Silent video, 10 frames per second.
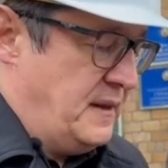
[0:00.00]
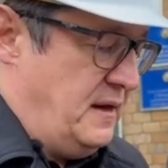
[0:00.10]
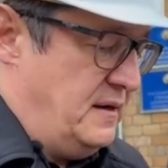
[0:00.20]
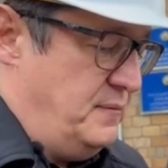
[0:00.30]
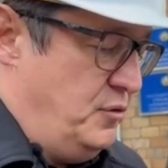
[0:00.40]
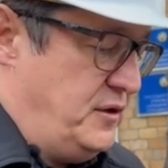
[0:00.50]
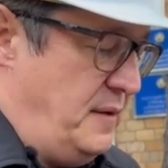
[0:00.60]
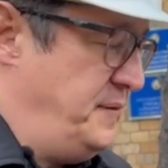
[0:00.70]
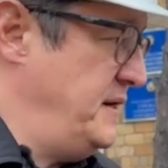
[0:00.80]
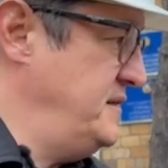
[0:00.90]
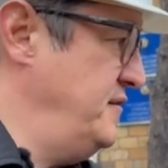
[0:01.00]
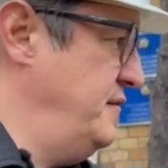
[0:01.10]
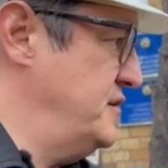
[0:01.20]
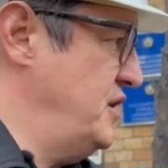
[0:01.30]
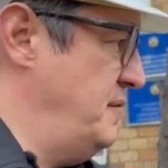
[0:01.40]
Э, работы
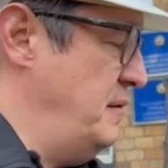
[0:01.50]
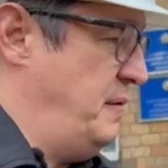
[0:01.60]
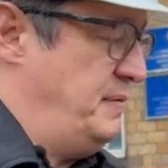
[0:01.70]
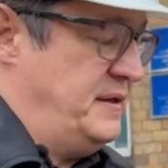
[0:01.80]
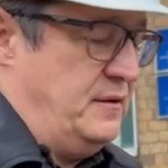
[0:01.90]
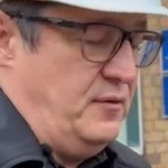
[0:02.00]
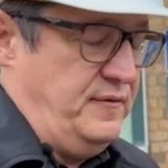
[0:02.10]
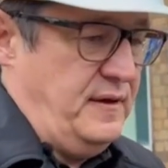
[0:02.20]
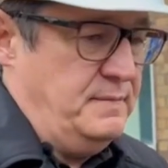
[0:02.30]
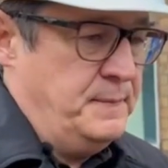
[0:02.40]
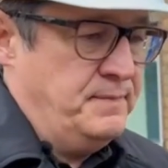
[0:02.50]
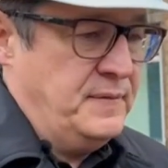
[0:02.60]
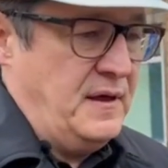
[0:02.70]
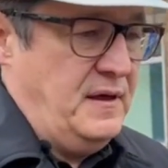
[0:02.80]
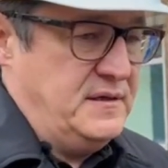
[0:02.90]
оперативного штаба по подготовке
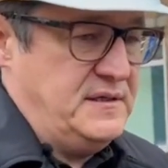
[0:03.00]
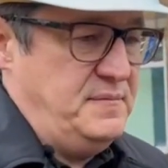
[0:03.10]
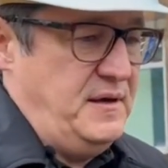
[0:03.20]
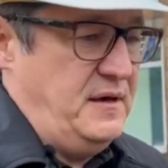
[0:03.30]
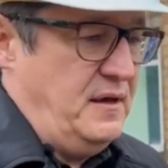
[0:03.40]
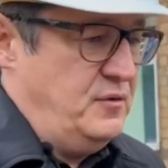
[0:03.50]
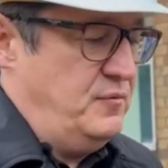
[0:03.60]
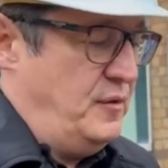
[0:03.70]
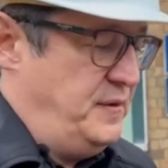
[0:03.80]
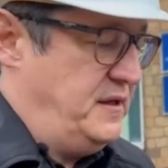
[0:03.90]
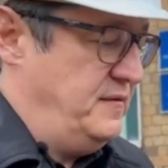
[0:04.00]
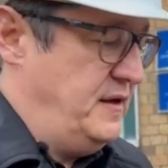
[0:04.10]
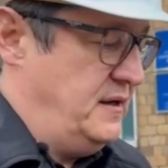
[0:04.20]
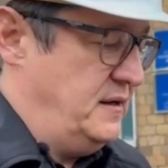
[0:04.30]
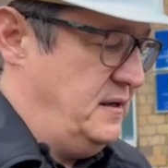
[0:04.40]
э, к зиме, я думаю,
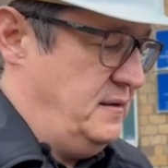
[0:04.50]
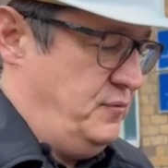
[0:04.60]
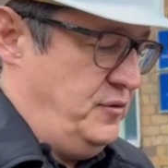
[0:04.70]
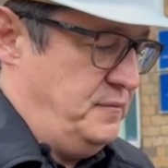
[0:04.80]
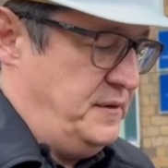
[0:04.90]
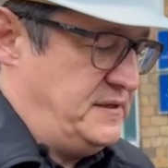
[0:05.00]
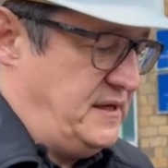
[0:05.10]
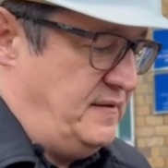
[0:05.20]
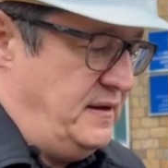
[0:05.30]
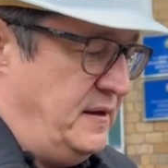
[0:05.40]
объективная картина будет представлена.